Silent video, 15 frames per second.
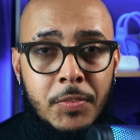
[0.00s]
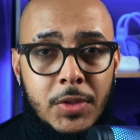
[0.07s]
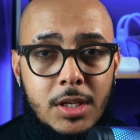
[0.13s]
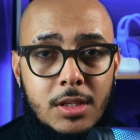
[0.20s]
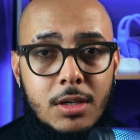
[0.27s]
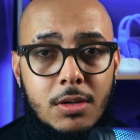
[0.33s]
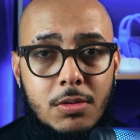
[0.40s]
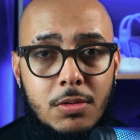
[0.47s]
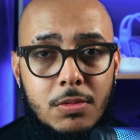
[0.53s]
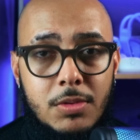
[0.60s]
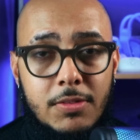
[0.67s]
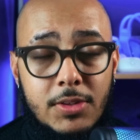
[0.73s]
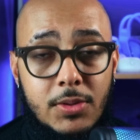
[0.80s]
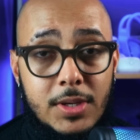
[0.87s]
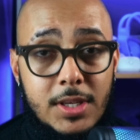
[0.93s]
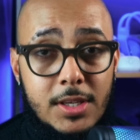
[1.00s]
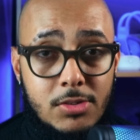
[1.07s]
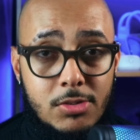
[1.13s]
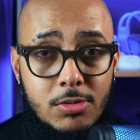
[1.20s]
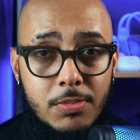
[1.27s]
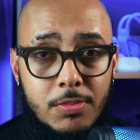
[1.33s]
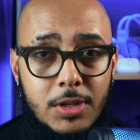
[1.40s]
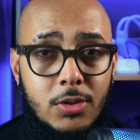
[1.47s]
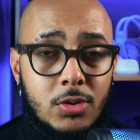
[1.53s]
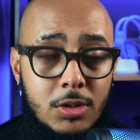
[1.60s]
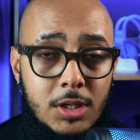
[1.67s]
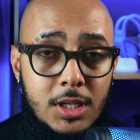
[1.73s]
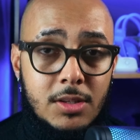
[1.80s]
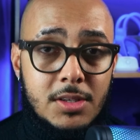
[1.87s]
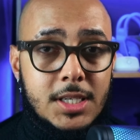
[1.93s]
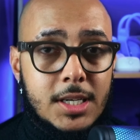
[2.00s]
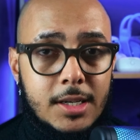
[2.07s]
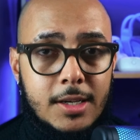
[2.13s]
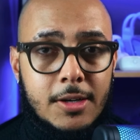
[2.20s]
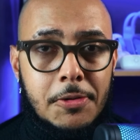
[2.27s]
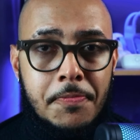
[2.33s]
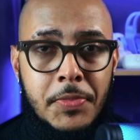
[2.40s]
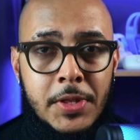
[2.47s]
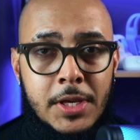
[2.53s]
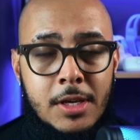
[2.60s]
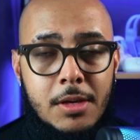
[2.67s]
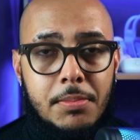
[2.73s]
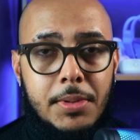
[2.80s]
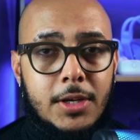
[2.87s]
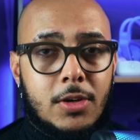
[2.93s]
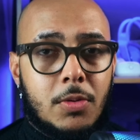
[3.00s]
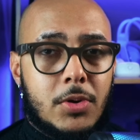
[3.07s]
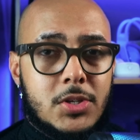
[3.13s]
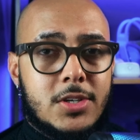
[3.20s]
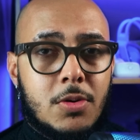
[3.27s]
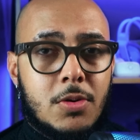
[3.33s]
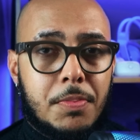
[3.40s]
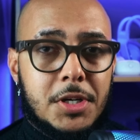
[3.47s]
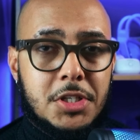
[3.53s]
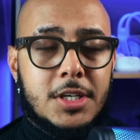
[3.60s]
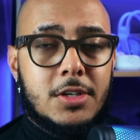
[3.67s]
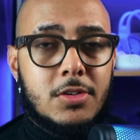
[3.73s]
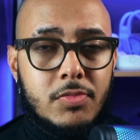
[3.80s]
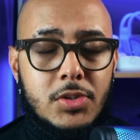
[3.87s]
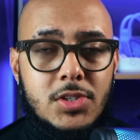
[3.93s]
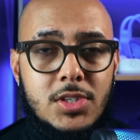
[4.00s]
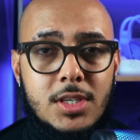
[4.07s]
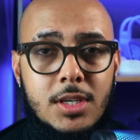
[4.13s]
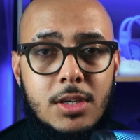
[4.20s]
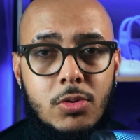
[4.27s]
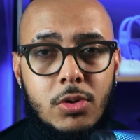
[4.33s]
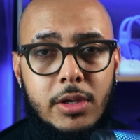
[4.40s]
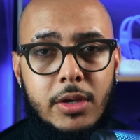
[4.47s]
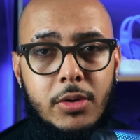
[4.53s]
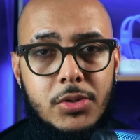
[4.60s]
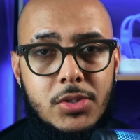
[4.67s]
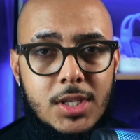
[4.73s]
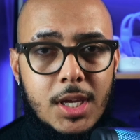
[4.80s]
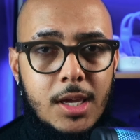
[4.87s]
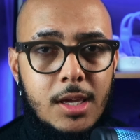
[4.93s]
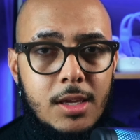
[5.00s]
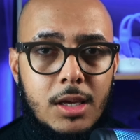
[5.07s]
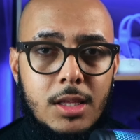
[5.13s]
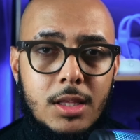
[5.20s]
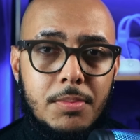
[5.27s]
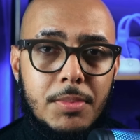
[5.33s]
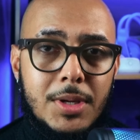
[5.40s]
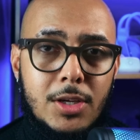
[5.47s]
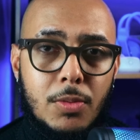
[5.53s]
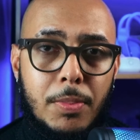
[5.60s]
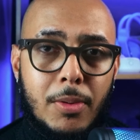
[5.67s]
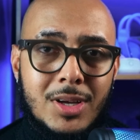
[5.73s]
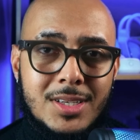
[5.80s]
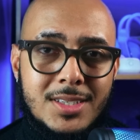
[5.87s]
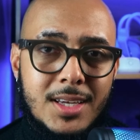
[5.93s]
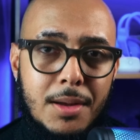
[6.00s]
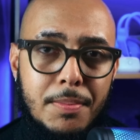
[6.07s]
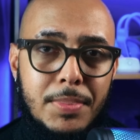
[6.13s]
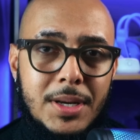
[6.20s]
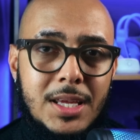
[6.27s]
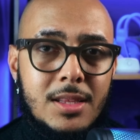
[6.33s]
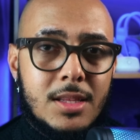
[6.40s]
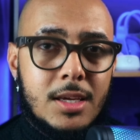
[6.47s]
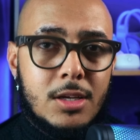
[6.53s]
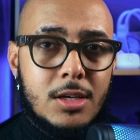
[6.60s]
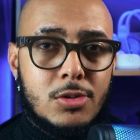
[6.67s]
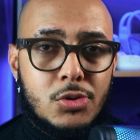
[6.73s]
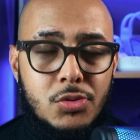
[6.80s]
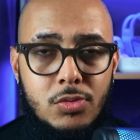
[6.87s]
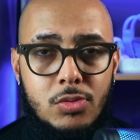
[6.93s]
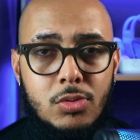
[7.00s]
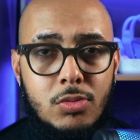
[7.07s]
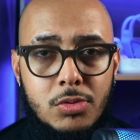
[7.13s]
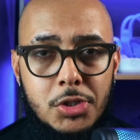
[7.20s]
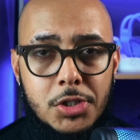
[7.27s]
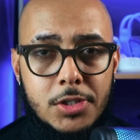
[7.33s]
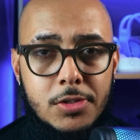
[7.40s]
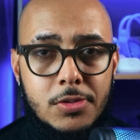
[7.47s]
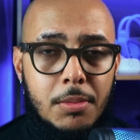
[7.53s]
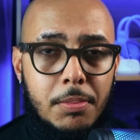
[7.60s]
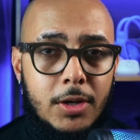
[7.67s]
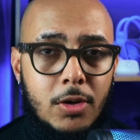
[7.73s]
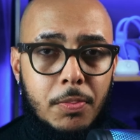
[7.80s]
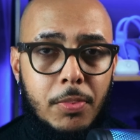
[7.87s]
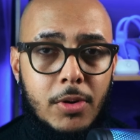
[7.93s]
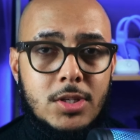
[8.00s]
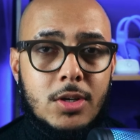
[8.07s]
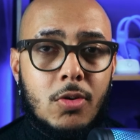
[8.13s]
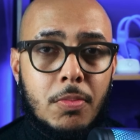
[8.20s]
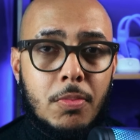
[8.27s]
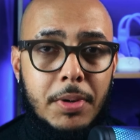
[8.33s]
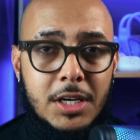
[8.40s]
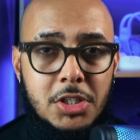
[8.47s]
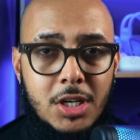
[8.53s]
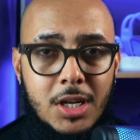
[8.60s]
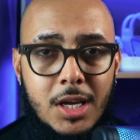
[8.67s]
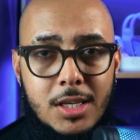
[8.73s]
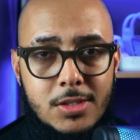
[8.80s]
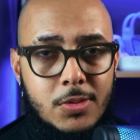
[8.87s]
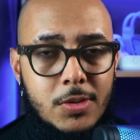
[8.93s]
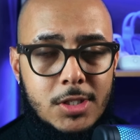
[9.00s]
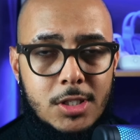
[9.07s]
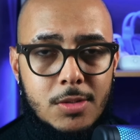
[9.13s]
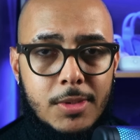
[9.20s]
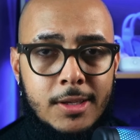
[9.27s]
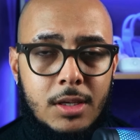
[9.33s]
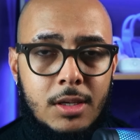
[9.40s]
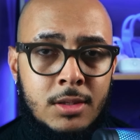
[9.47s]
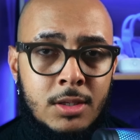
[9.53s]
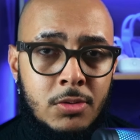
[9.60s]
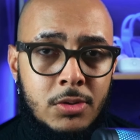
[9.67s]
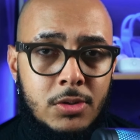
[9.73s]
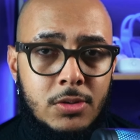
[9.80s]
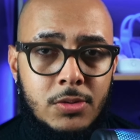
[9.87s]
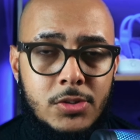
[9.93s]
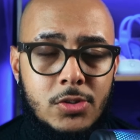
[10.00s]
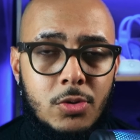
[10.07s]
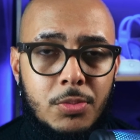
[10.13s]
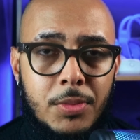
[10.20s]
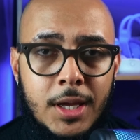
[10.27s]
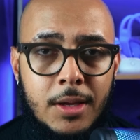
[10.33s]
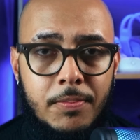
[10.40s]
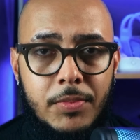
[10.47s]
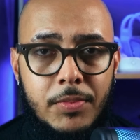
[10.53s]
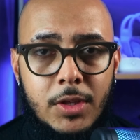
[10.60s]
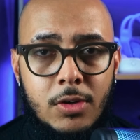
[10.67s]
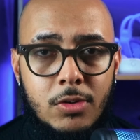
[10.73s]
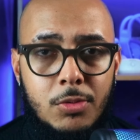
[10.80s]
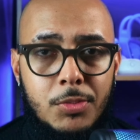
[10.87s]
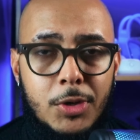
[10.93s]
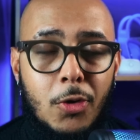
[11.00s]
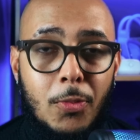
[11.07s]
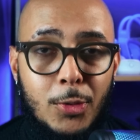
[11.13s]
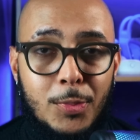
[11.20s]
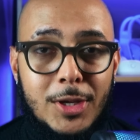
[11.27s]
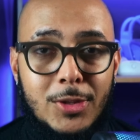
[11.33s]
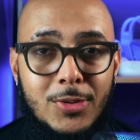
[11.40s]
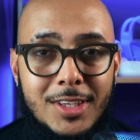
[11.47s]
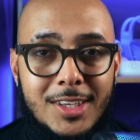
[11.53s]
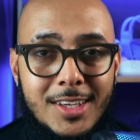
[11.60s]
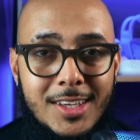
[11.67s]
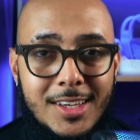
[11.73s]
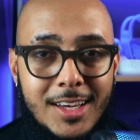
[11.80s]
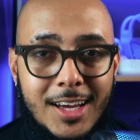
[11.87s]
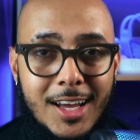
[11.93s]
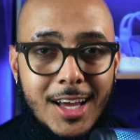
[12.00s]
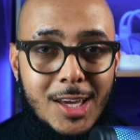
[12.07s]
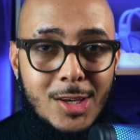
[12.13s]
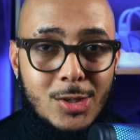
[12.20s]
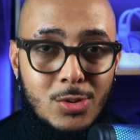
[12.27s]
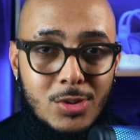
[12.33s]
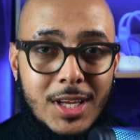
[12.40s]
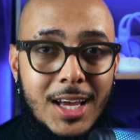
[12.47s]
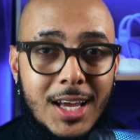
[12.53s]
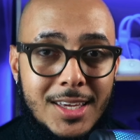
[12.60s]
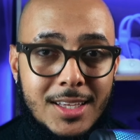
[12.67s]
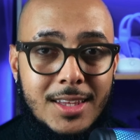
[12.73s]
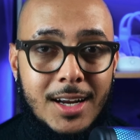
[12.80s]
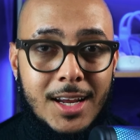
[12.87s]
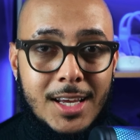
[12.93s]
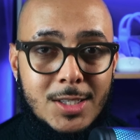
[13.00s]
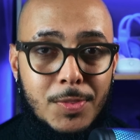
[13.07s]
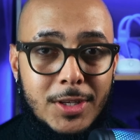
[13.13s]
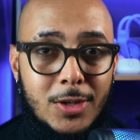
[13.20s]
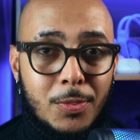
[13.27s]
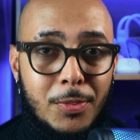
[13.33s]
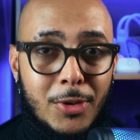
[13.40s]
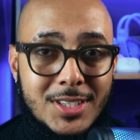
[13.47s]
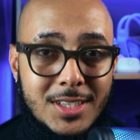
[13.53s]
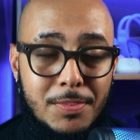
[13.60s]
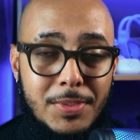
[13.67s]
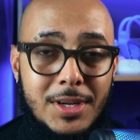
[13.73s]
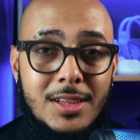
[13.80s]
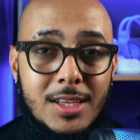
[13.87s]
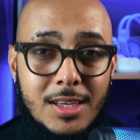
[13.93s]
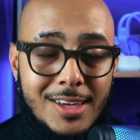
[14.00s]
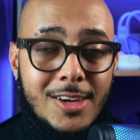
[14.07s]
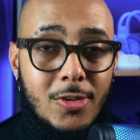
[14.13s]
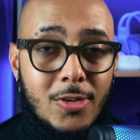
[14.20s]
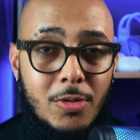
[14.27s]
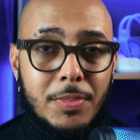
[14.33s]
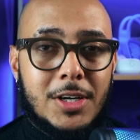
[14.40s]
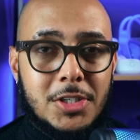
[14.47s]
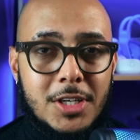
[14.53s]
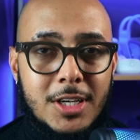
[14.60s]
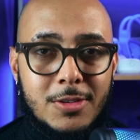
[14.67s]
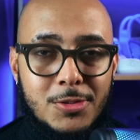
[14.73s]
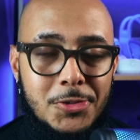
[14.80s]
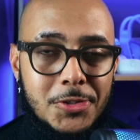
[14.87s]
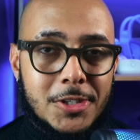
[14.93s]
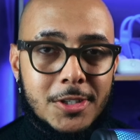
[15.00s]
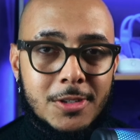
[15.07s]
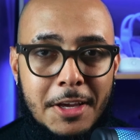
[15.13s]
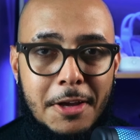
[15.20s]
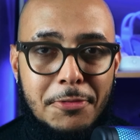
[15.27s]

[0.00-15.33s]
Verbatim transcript: Então, devido a isso, eu estou criando esse canal para que eu possa compartilhar com você o que eu sei e também eu possa aprender junto contigo para que eu possa compartilhar esse conhecimento. Então, o que eu não souber, eu me comprometo aqui a estudar e atrás para que eu possa aprender e compartilhar contigo.